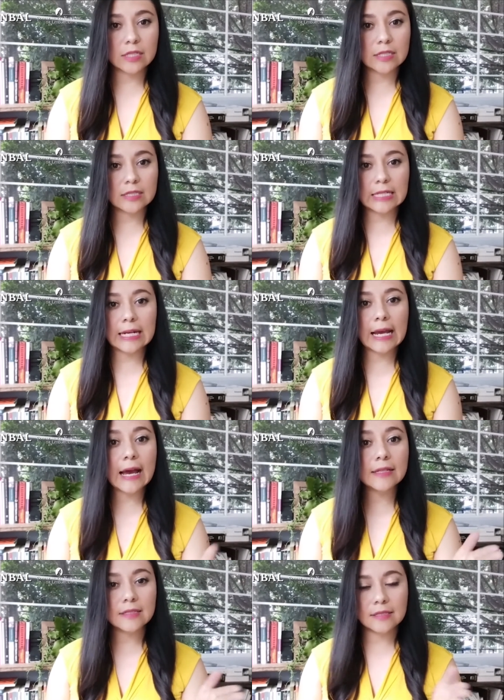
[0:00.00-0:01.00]
es decir,
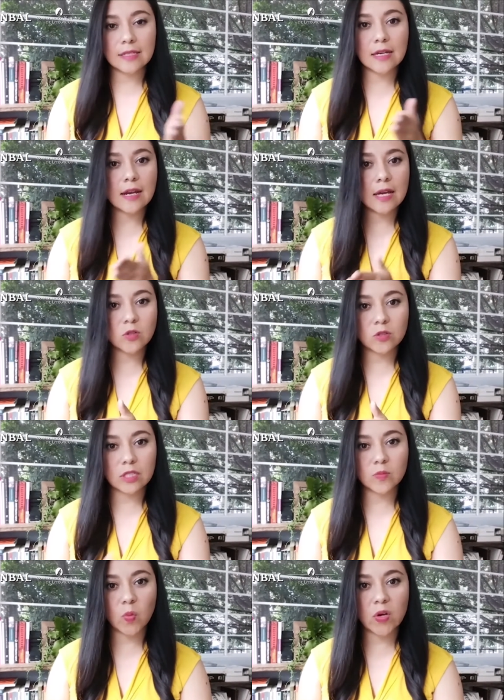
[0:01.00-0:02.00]
casi 100 años
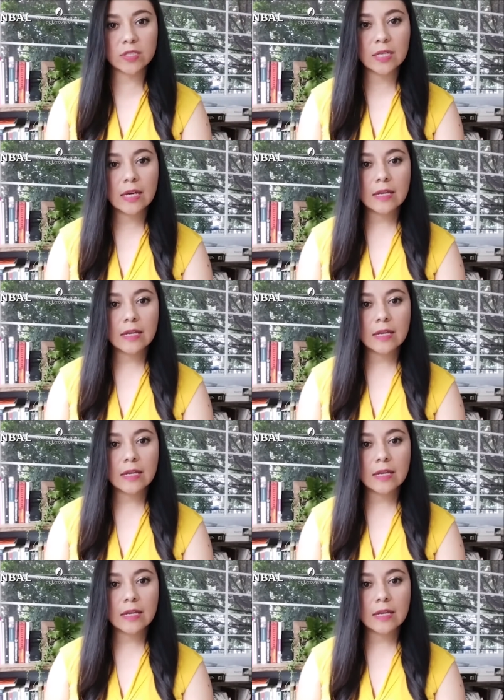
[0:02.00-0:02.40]
después